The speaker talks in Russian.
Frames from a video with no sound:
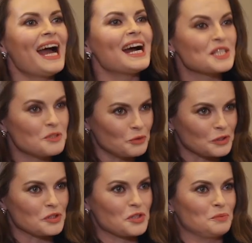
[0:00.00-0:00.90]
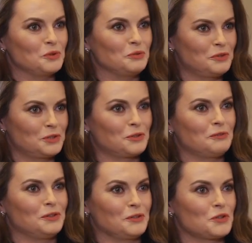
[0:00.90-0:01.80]
А сегодняшнему
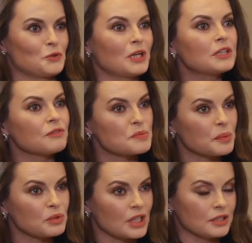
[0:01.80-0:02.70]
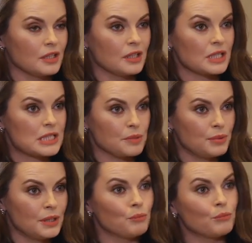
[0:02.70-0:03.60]
Виктору Ивановичу какие воспоминания о
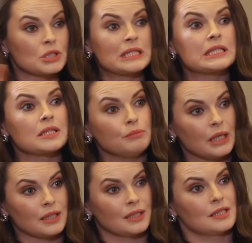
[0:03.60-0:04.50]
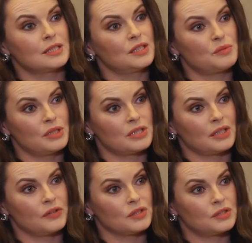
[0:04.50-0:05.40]
себе после себя хотелось бы
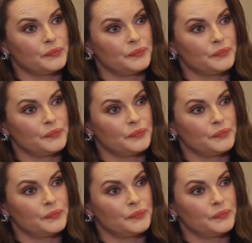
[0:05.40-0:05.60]
оставить?